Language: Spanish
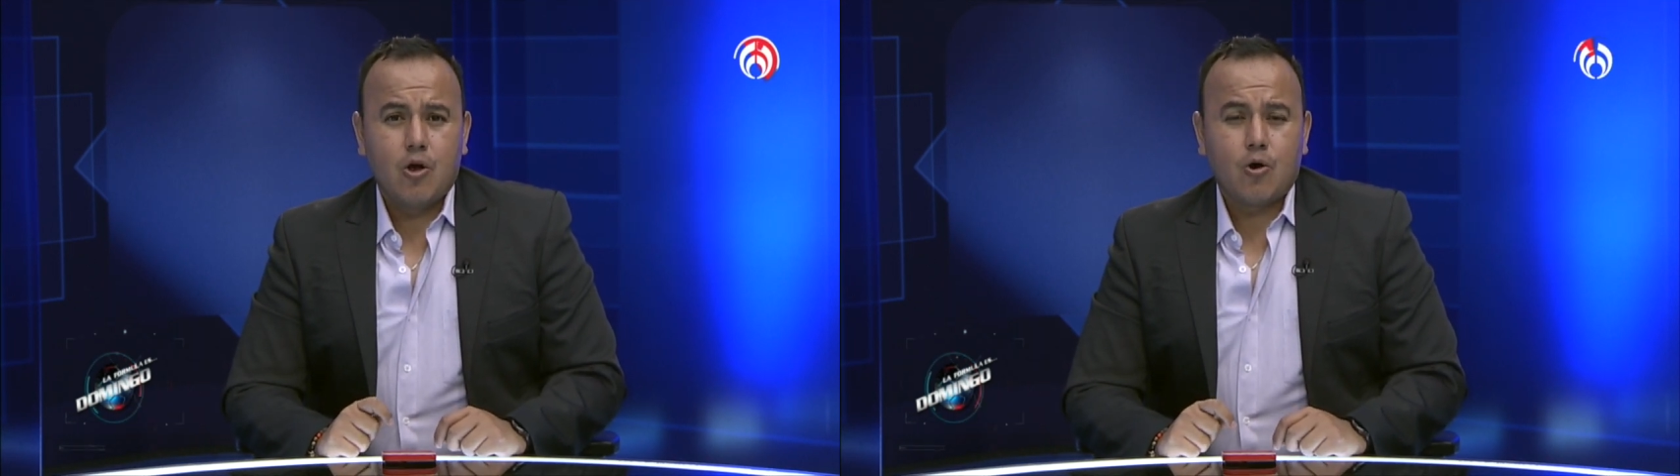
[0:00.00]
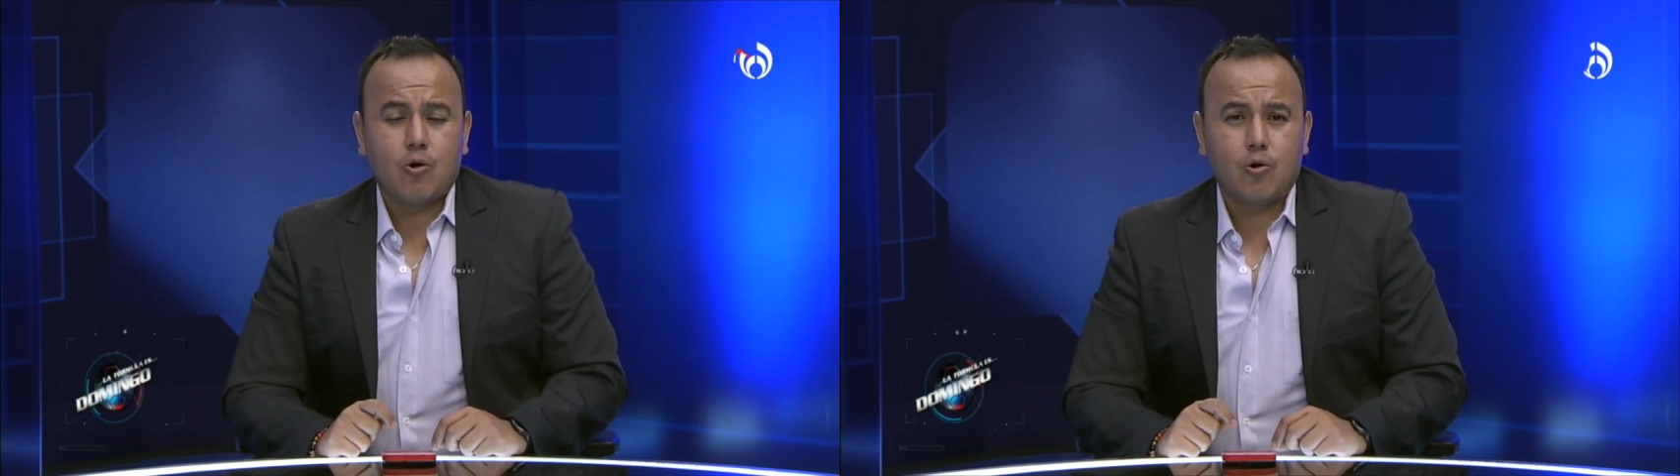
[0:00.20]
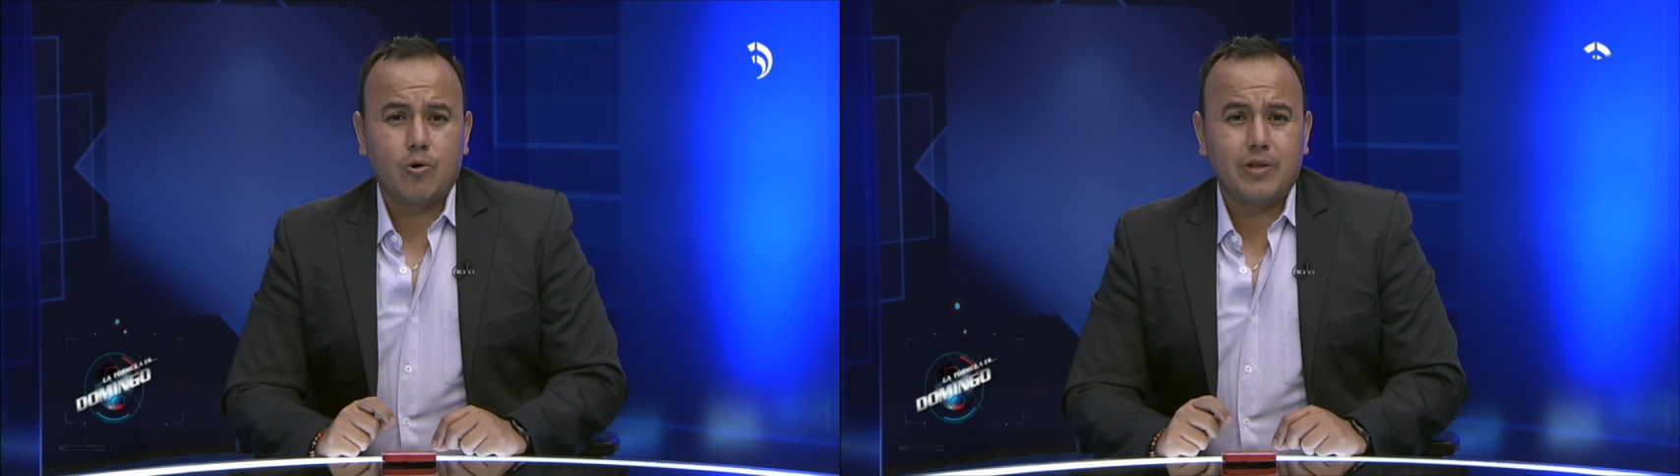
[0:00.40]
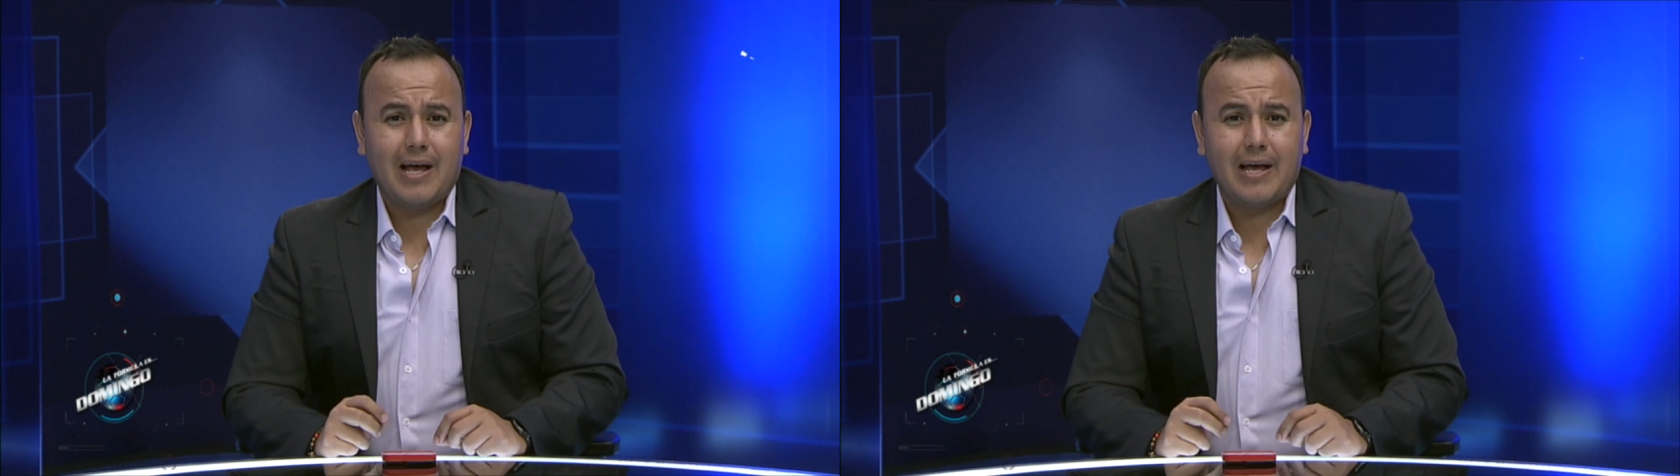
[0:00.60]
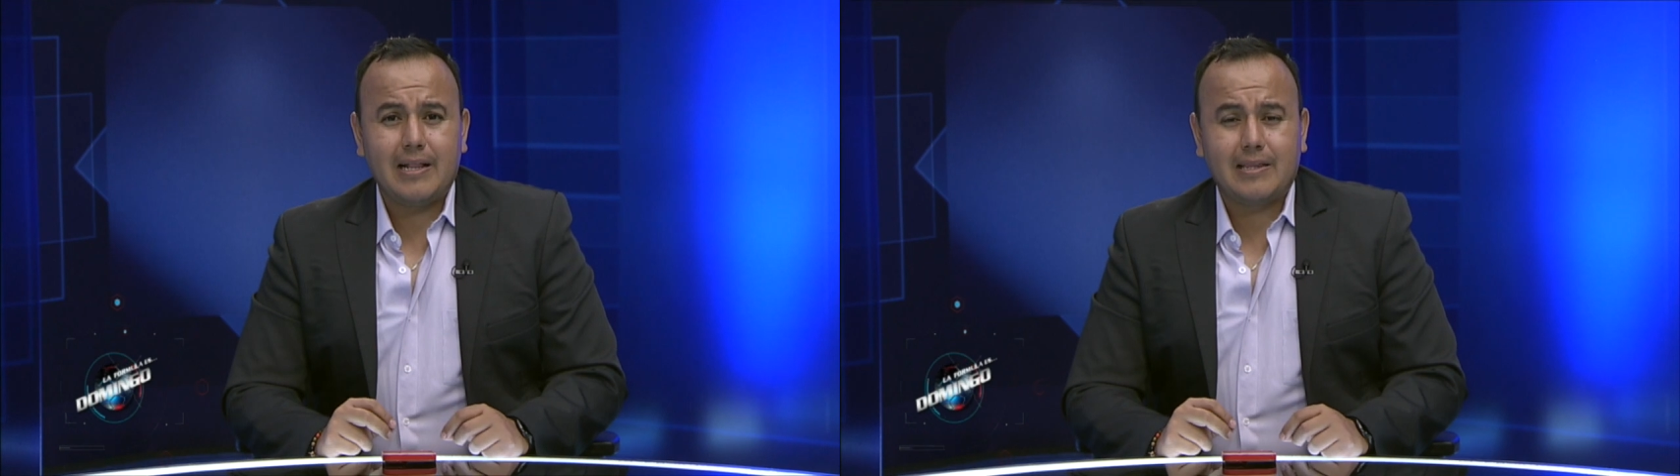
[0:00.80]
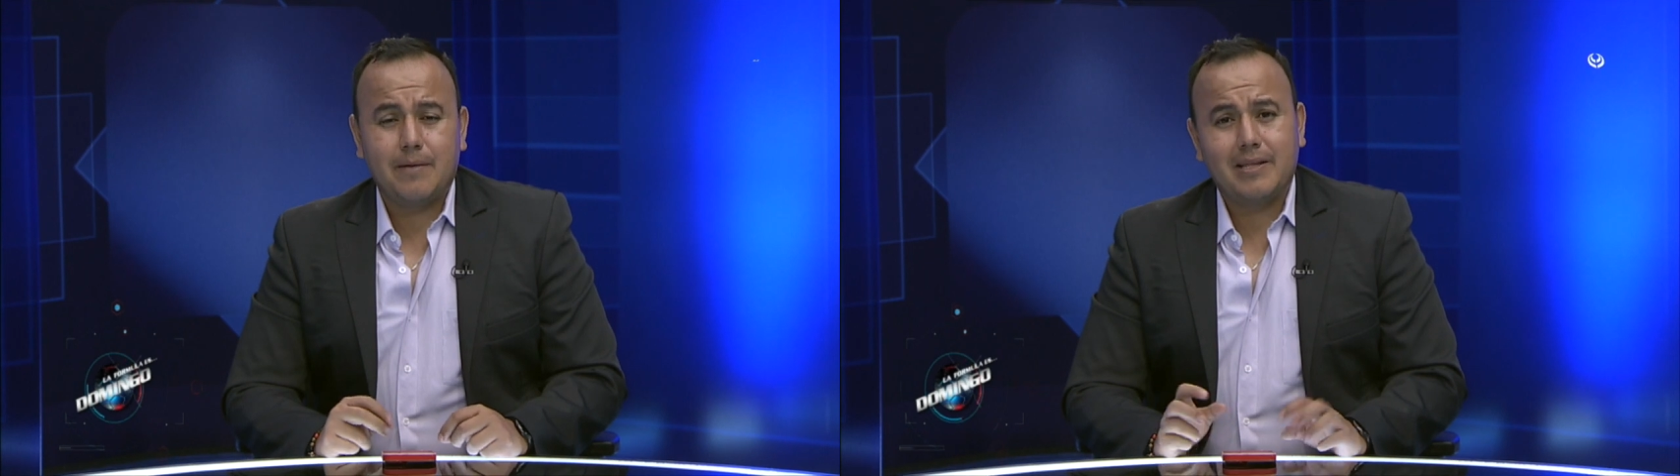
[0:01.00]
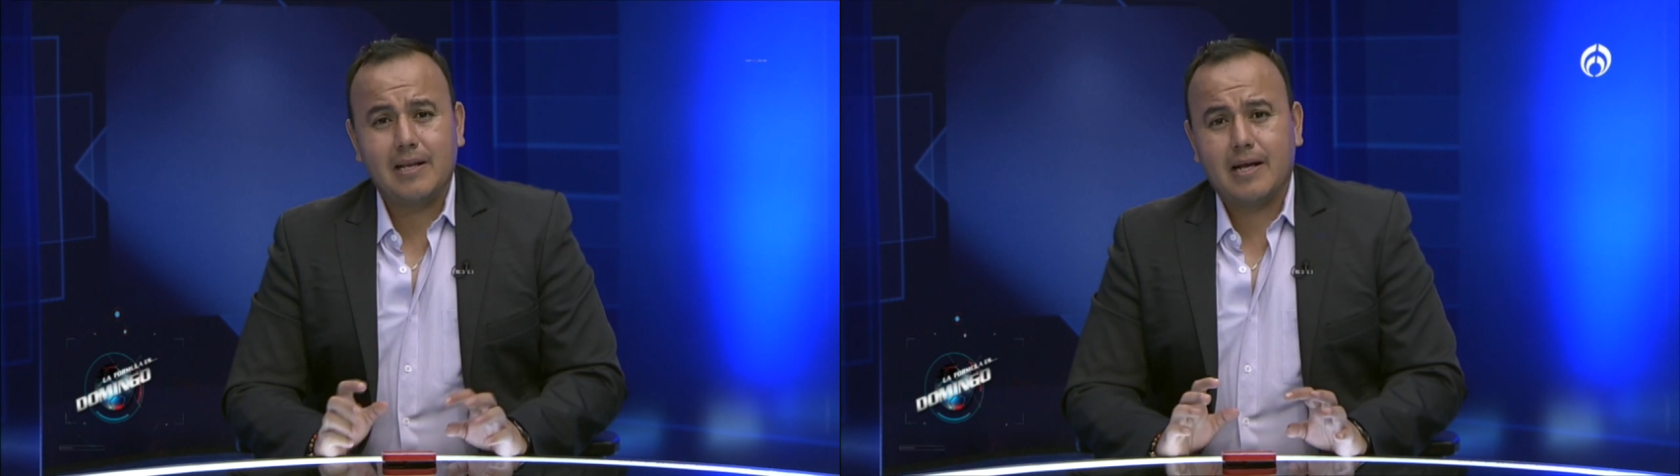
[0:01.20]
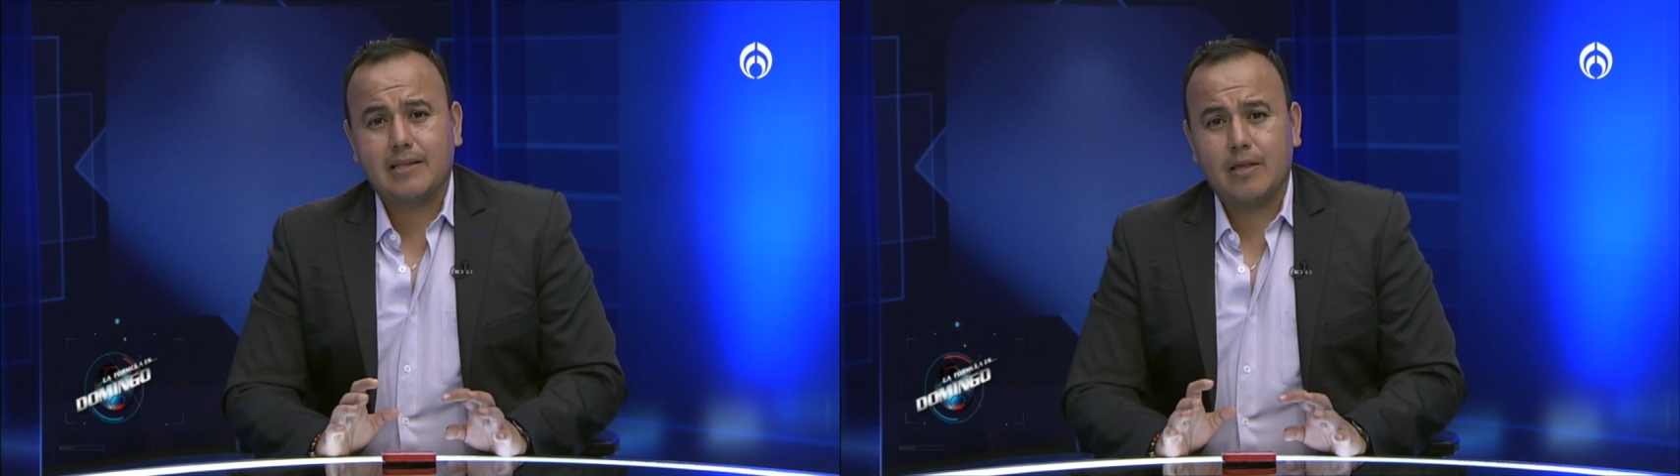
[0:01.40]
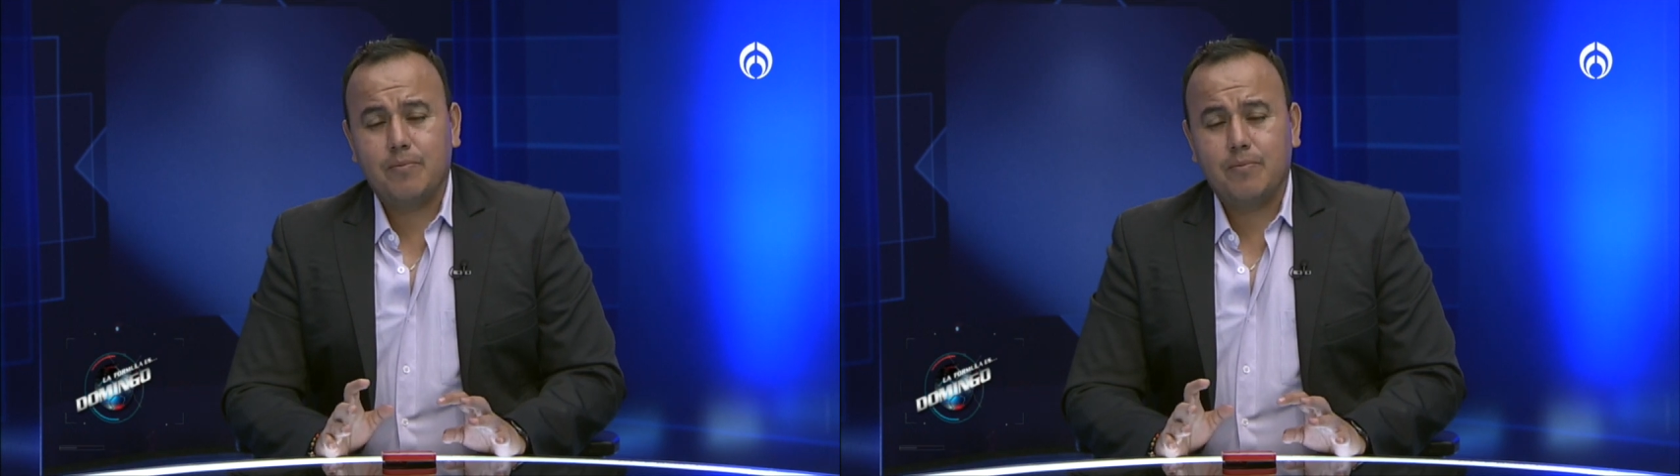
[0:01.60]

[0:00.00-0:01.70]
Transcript: Corona, el tema del Cata